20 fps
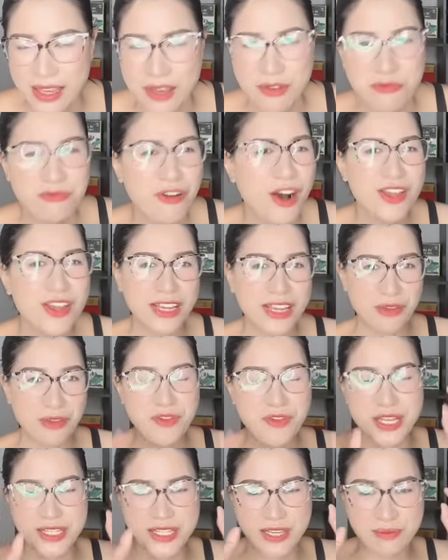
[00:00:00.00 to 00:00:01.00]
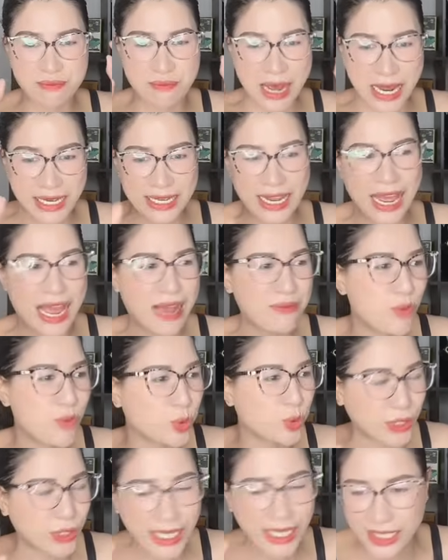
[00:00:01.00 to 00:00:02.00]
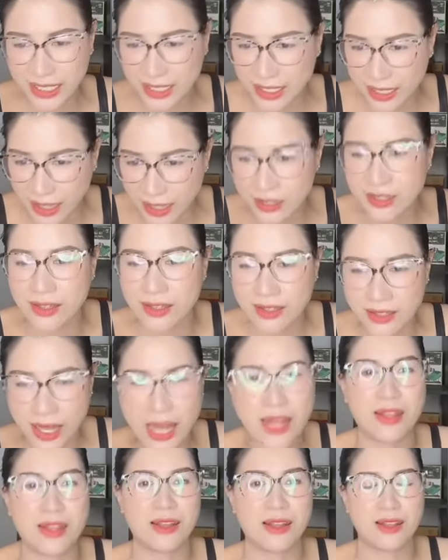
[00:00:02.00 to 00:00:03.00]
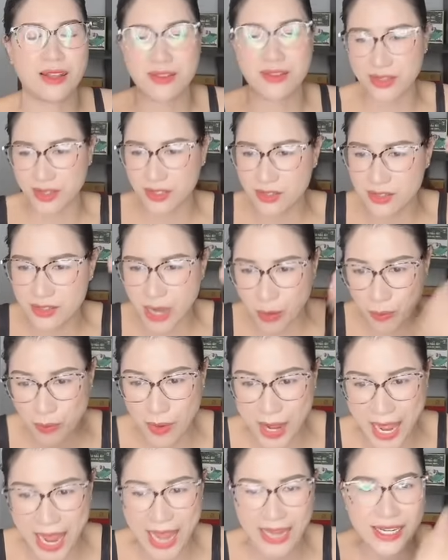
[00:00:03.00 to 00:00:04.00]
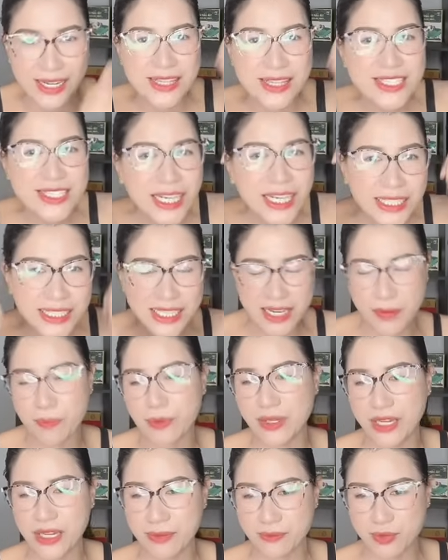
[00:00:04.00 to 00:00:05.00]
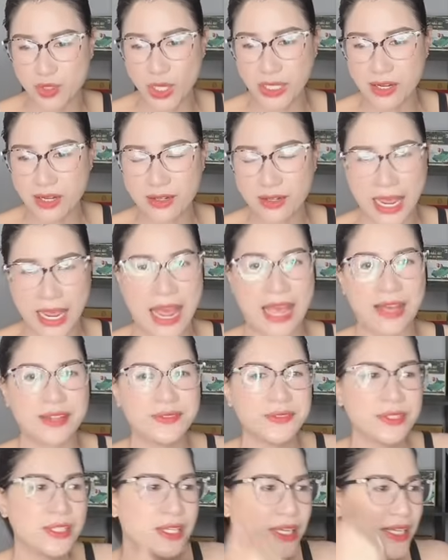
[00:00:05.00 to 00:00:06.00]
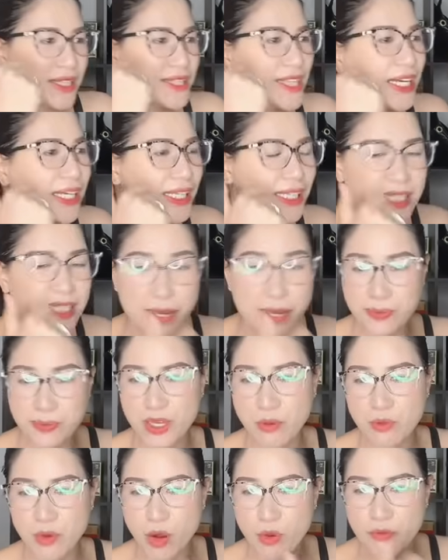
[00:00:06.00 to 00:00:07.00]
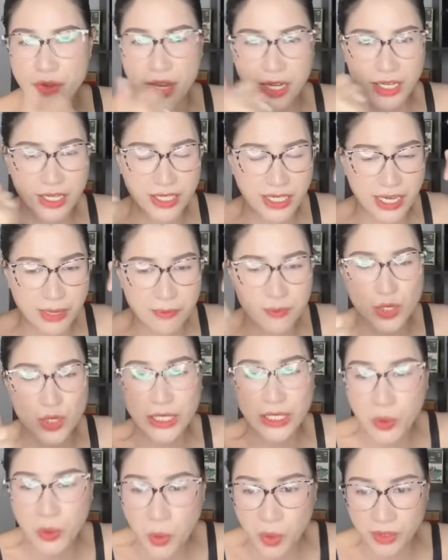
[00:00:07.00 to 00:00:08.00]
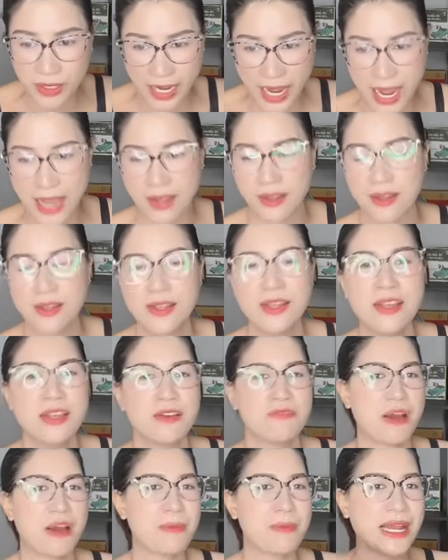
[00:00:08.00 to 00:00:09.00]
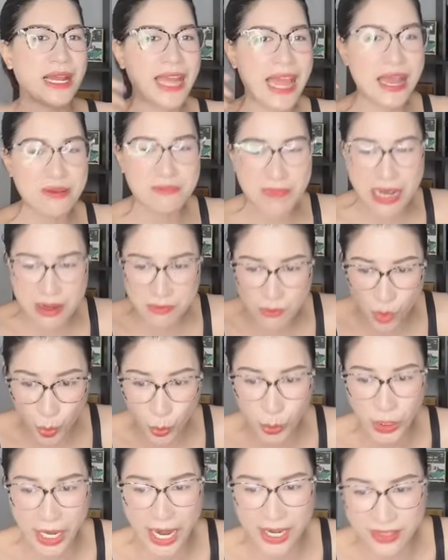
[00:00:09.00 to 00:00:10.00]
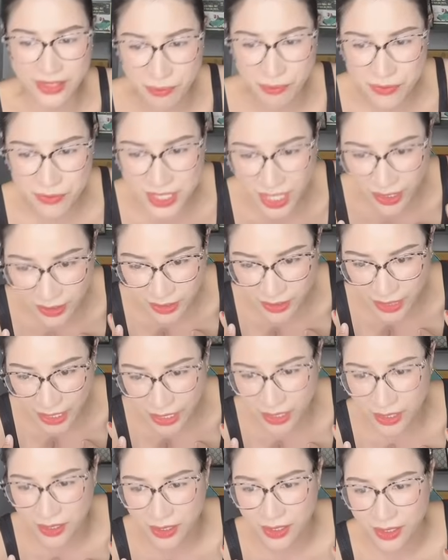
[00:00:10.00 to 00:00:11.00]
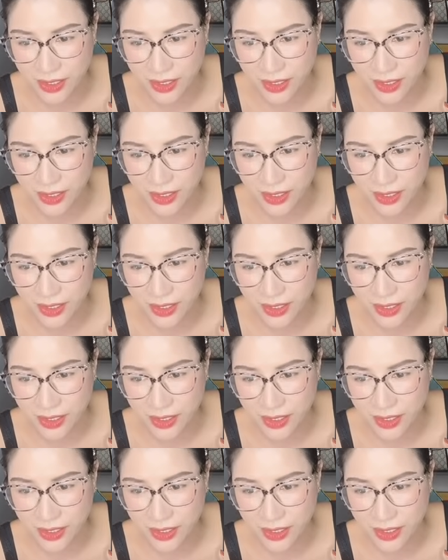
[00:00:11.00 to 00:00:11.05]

với cái việc chị bán hàng một cách cẩn thận từ đóng hàng đến trách nhiệm kiểm soát đơn hàng trách nhiệm trong công việc kiểm soát nguồn hàng và bán hàng bằng một cái tấm chân tình